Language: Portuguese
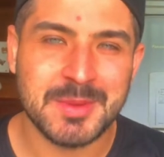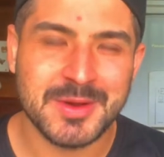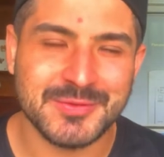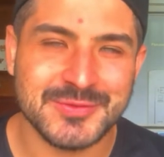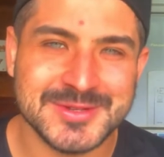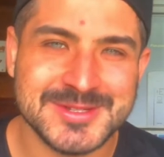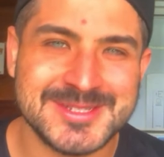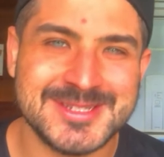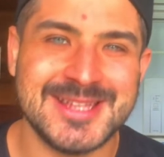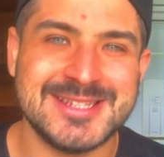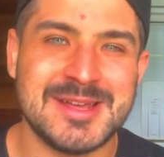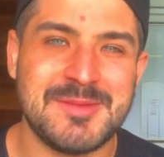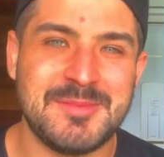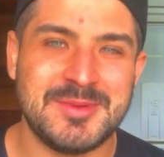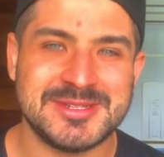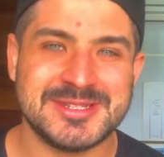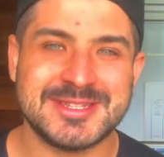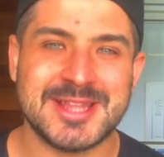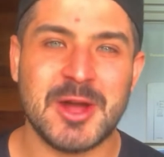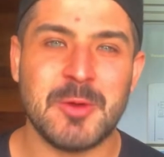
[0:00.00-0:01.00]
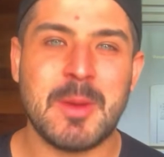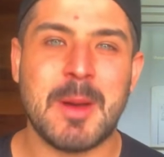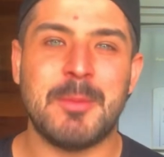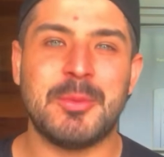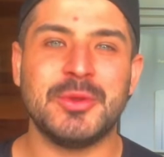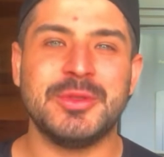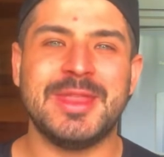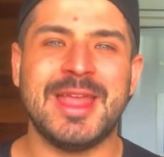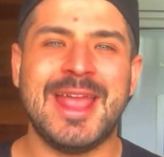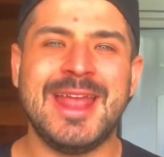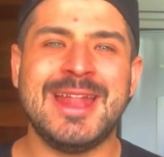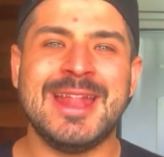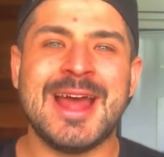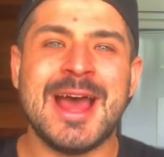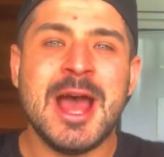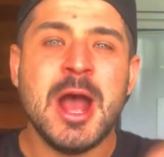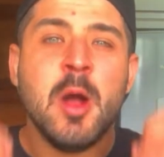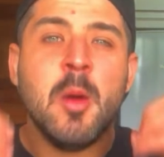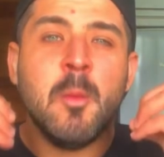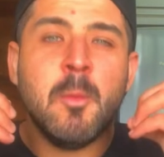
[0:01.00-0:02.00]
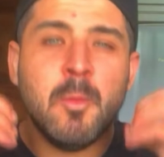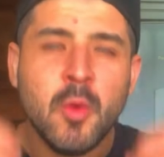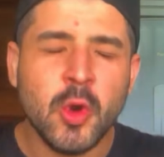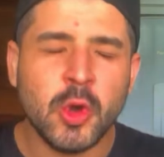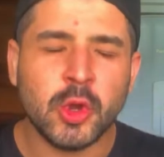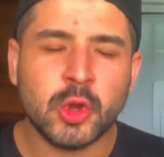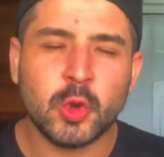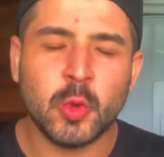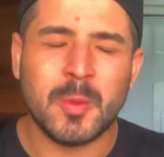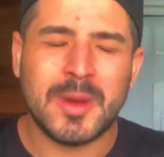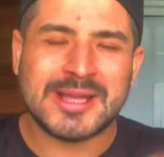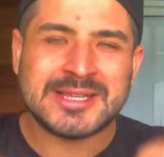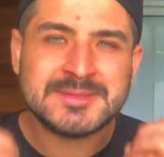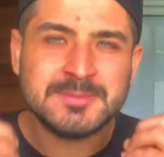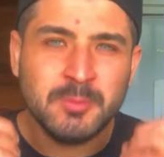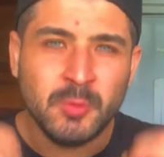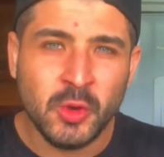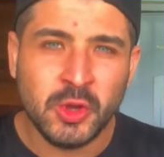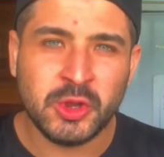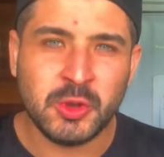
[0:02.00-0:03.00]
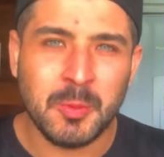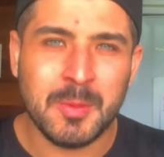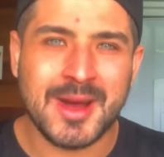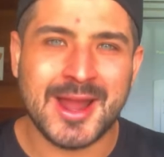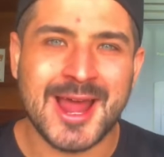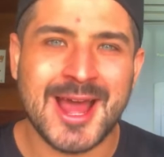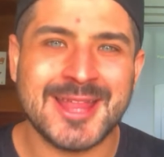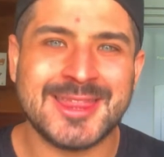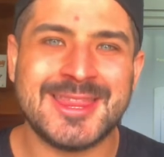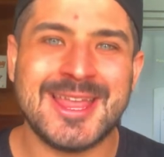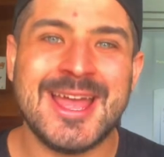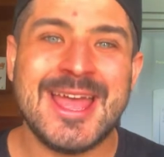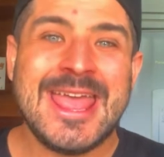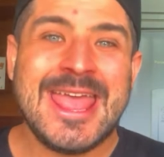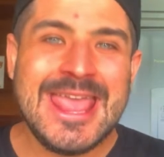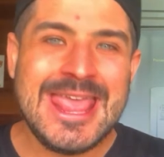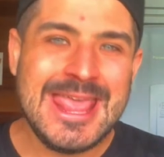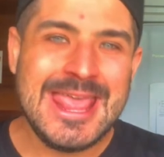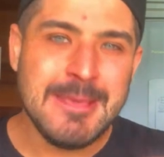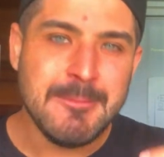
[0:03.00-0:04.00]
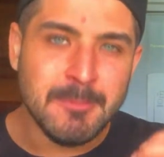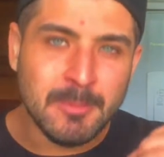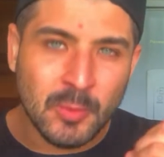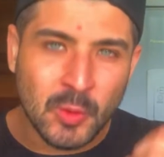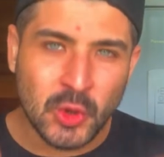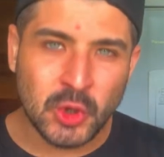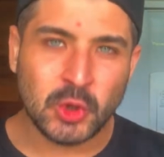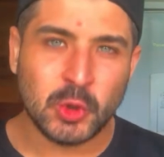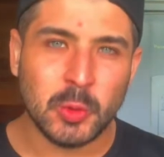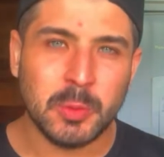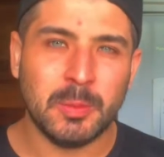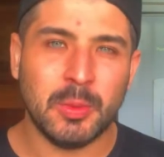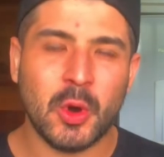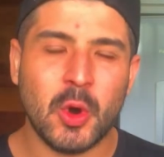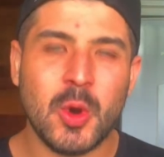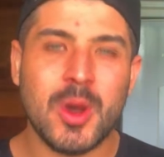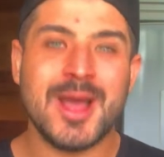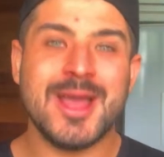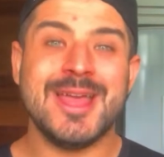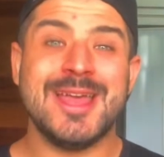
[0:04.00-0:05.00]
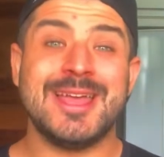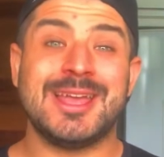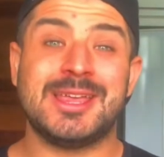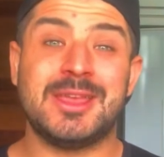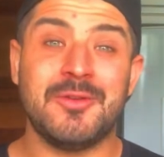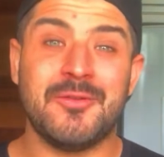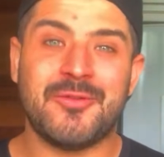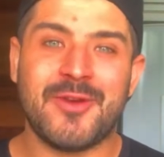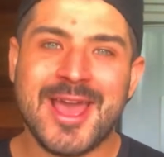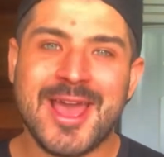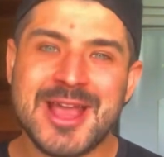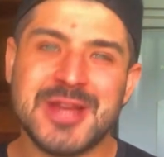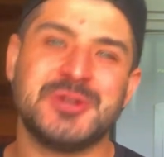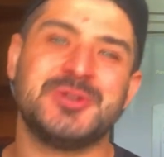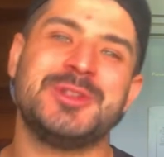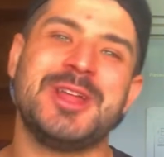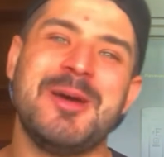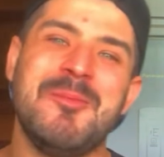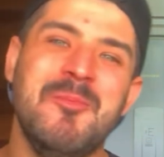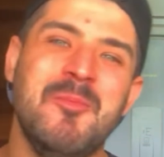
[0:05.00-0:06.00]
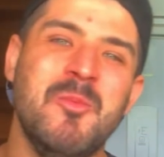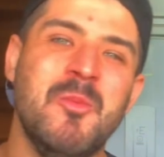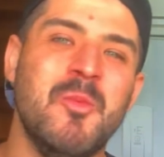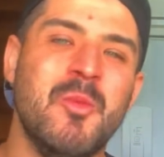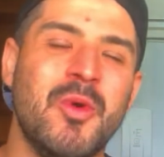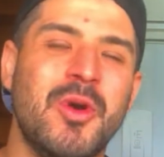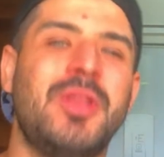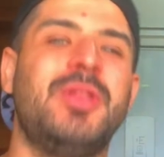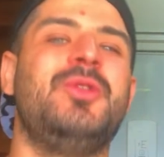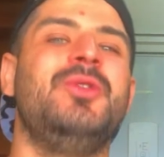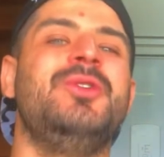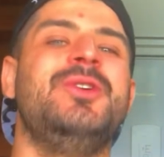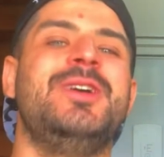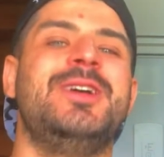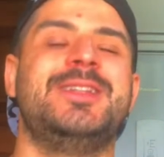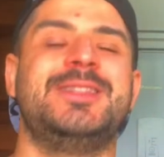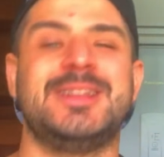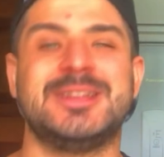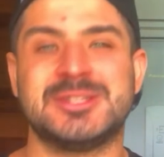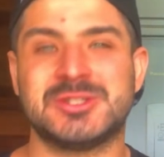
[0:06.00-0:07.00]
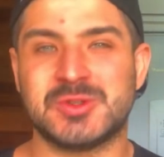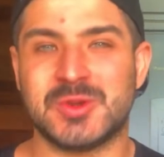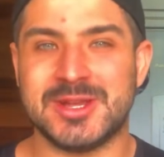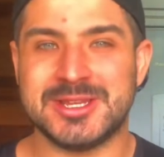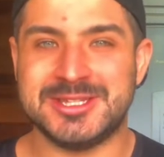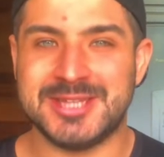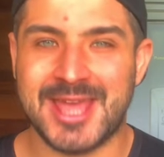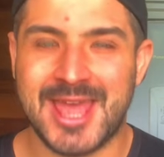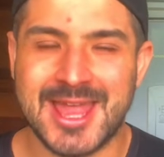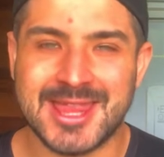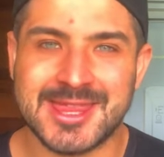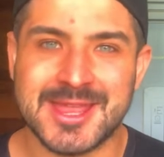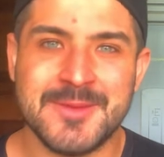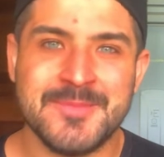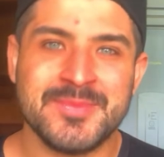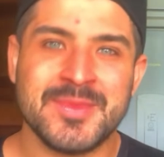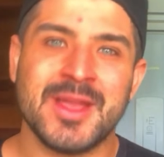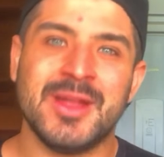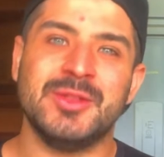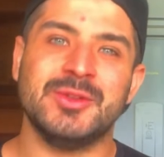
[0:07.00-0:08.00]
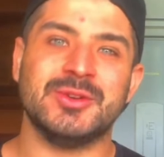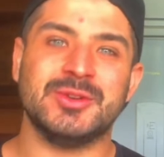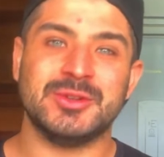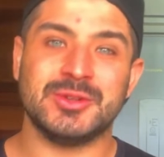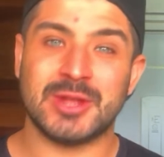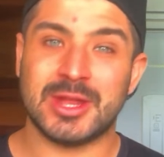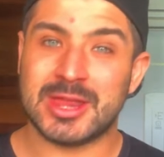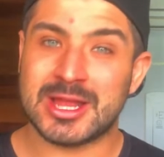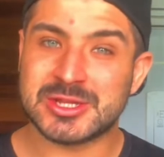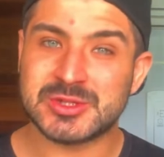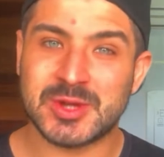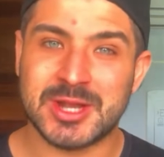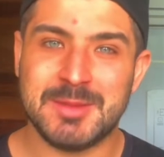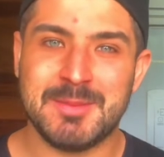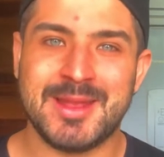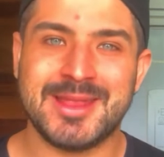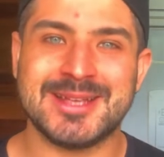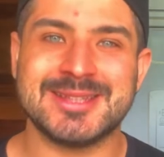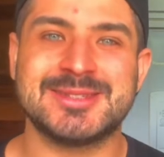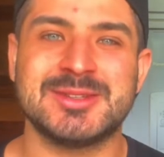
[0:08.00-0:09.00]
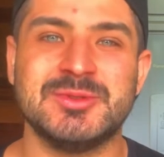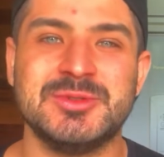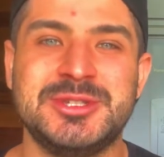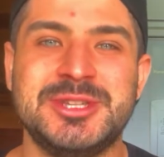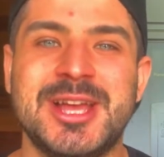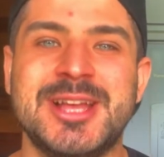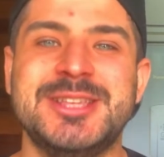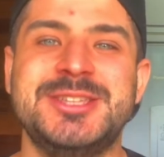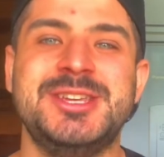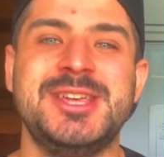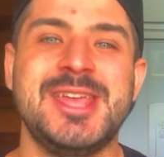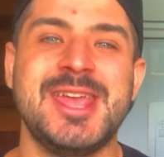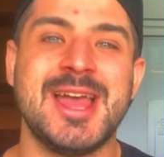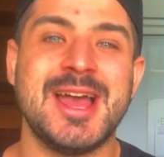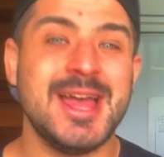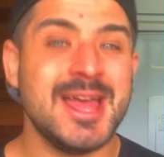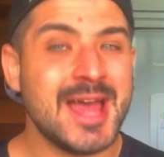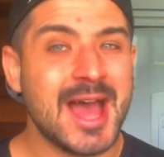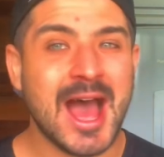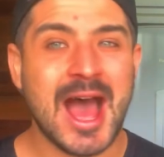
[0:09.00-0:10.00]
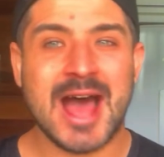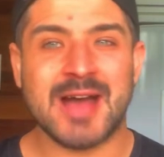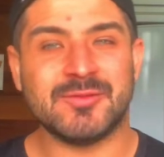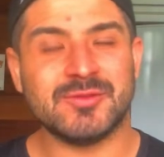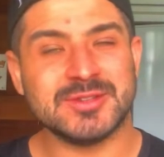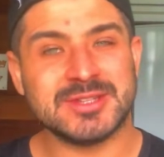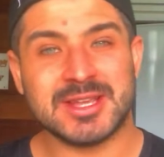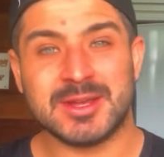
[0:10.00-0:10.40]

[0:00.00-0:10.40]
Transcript: para vocês apresentar uma proteína muito, mas muito barata e muito boa que vai ajudar muito na sua dieta, no, na sua alimentação dia a dia. Ah,